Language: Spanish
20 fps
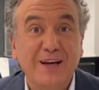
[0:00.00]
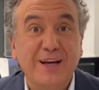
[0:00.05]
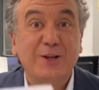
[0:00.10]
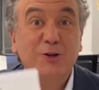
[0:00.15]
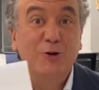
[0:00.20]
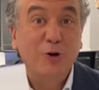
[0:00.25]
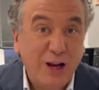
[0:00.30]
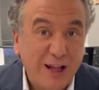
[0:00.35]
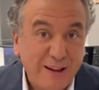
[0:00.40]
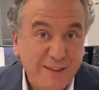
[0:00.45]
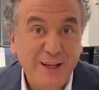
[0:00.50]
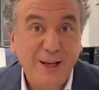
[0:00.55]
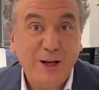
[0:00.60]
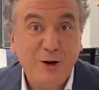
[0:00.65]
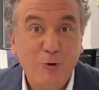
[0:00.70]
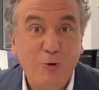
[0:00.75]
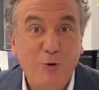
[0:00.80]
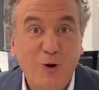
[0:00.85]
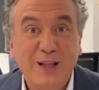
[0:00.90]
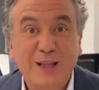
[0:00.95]
Yo nací en
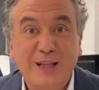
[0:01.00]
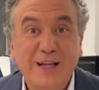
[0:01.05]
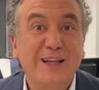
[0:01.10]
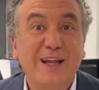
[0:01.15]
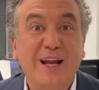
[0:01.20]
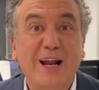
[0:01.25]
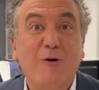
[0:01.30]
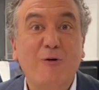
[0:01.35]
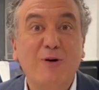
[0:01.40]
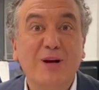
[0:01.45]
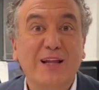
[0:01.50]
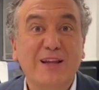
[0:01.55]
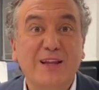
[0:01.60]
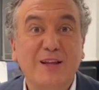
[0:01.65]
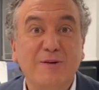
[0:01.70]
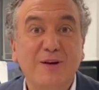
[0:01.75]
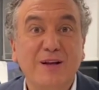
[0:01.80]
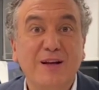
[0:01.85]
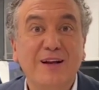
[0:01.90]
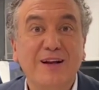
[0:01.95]
un cuartel de la Guardia
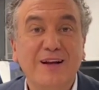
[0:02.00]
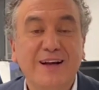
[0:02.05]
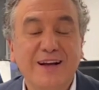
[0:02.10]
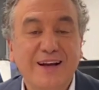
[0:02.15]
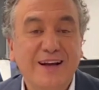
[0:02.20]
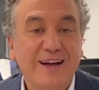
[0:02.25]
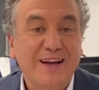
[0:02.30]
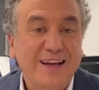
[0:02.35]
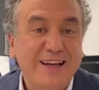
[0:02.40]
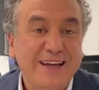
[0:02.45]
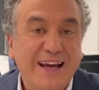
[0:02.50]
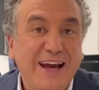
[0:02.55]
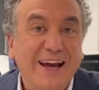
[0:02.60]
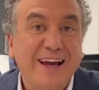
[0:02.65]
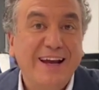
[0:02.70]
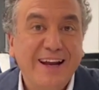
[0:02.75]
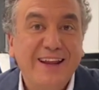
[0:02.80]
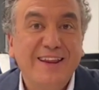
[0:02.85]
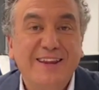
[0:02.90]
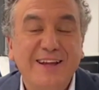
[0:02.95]
Civil y ahí
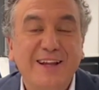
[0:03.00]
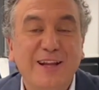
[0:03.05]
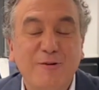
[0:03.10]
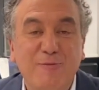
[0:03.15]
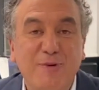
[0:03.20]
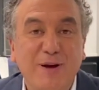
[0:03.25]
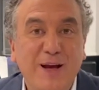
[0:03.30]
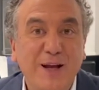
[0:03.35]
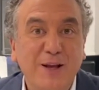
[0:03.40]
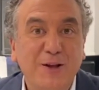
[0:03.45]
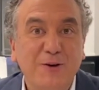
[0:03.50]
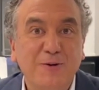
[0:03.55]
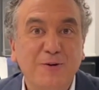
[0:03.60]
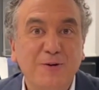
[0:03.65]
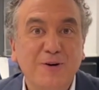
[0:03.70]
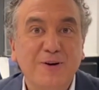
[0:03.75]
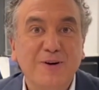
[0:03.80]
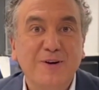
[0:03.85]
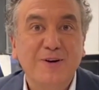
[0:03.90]
crecí de pequeño.